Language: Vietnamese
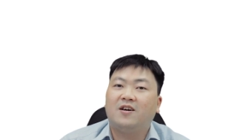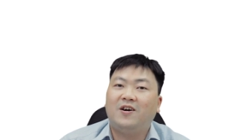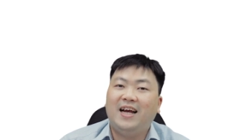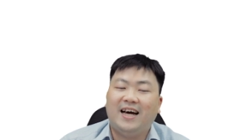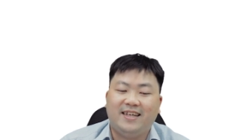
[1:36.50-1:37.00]
có
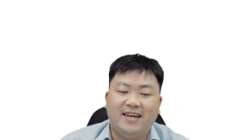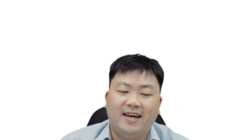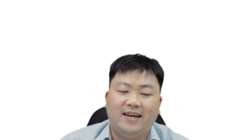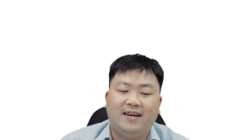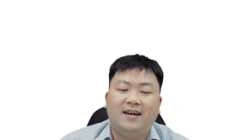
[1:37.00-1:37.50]
nghĩa là
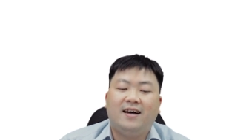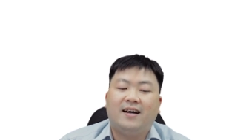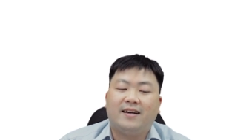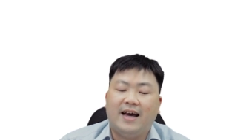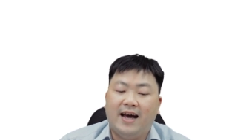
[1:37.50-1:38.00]
gì
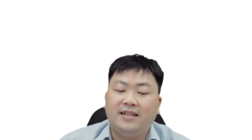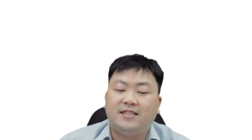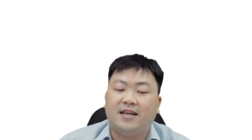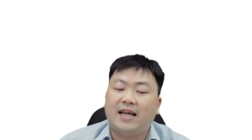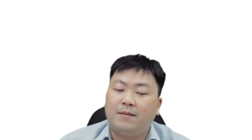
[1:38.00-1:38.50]
để
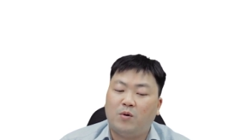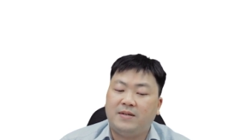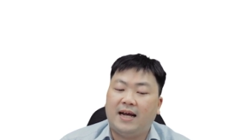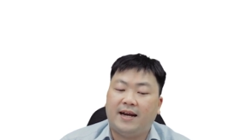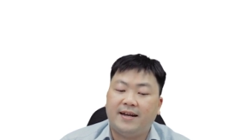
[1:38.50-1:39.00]
trở thành một
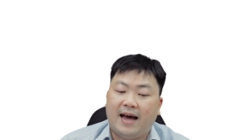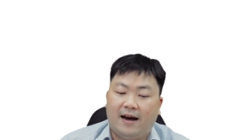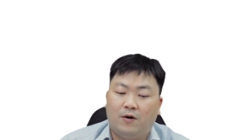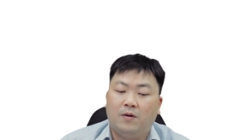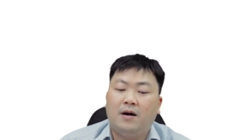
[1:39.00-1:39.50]
nhà lãnh
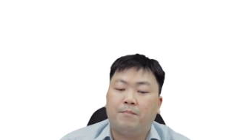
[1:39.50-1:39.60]
đạo